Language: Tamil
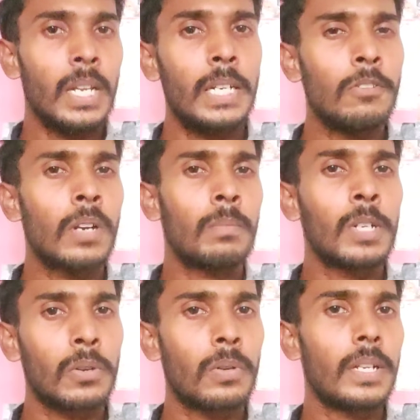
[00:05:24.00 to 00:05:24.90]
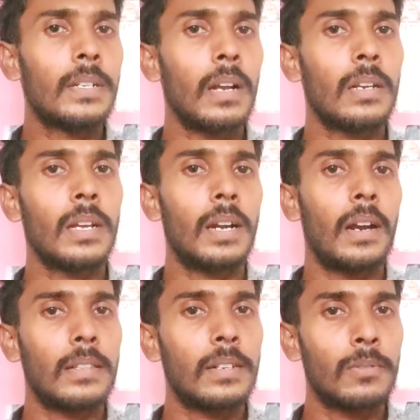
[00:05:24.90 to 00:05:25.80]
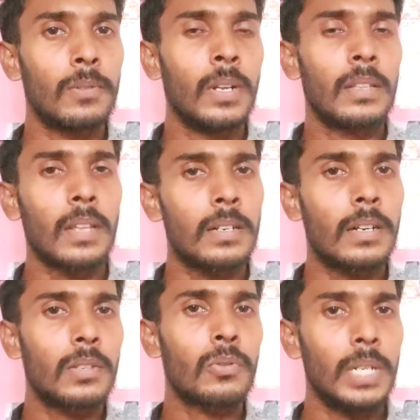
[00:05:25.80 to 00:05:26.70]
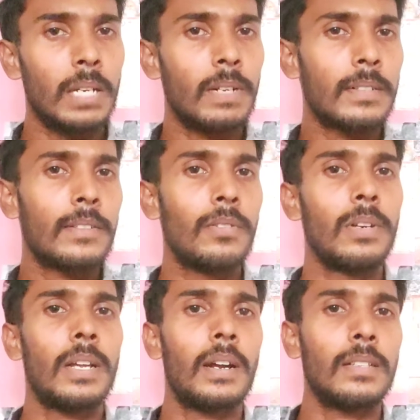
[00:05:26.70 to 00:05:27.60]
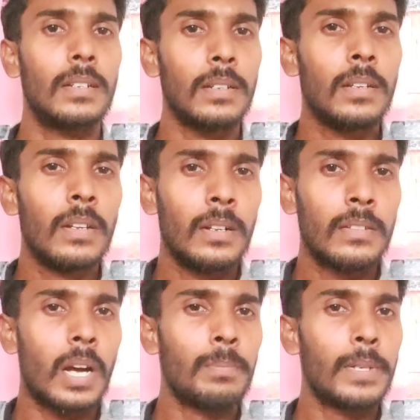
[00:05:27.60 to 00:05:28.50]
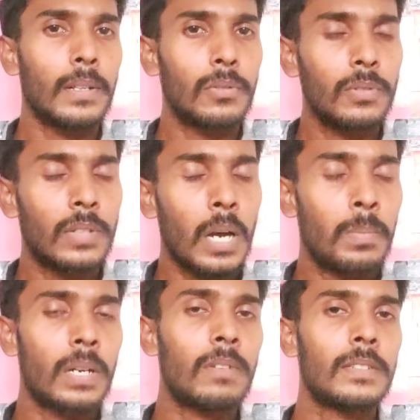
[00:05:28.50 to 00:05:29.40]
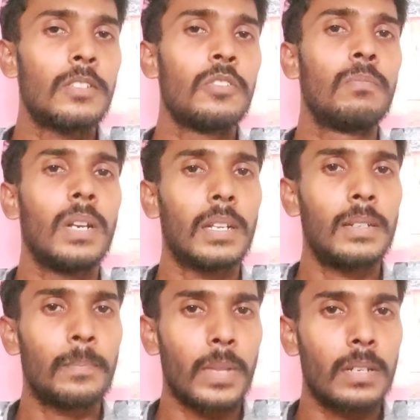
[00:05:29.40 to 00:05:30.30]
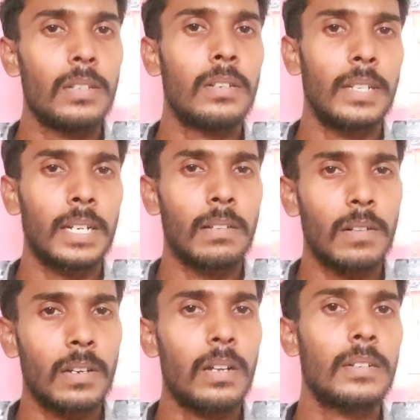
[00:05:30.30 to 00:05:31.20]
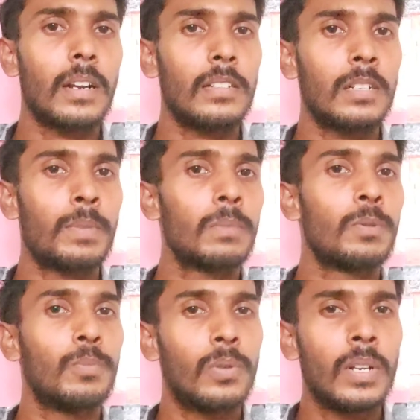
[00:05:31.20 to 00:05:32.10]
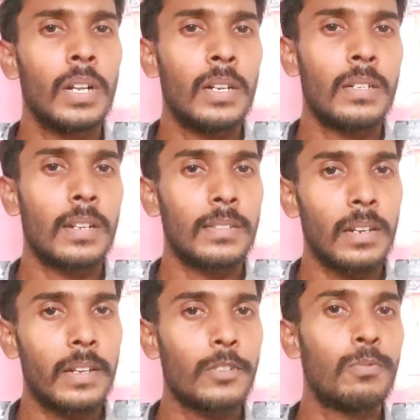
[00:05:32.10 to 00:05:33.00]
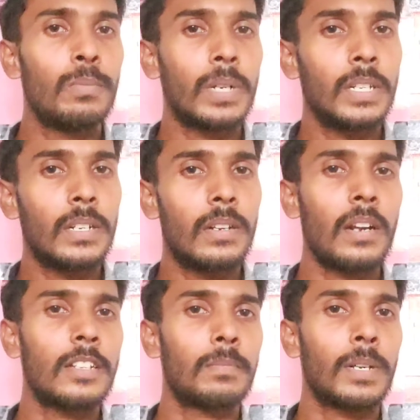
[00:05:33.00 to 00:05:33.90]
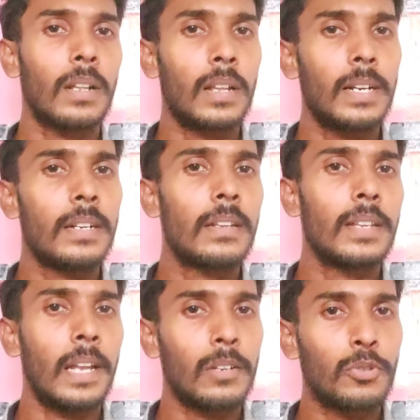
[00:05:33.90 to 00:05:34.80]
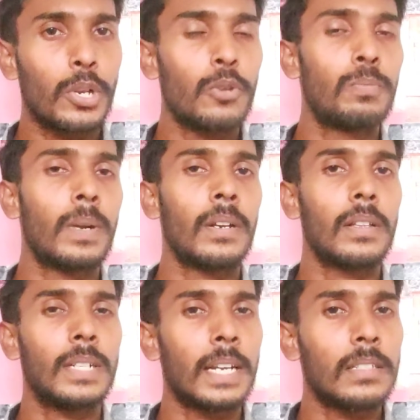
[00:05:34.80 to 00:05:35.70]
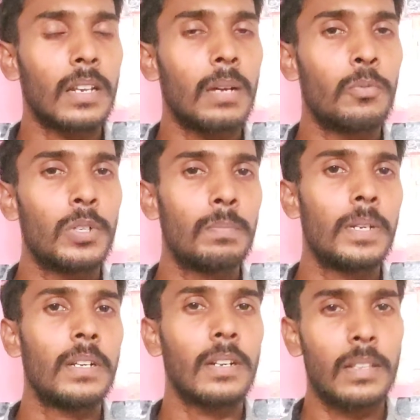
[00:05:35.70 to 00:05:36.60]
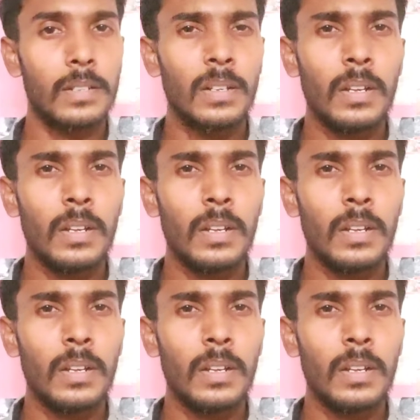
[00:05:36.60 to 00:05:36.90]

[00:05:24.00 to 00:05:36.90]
என்விரான்மெண்ட்டும் க்ளீனாக இல்லை அண்ட் தென் தங்கிறதுக்கும் இட வசதியும் இல்லை அண்ட் தென் சாப்பிட்றதுக்கும் சாப்பாடு வசதியும் இல்லை அண்ட் தென் என்னவெல்லாம் டார்ச்சர் பண்ண முடியுமோ ட்ரெஸ் எல்லாம் ரிமூவ் பண்ணிவிட்டு டார்ச்சர் பண்ணுறது அடிக்கிறது எலக்ட்ரிக் யூட் பண்ணுறது நகத்தெல்லாம் போட்டு பிடுங்கிறது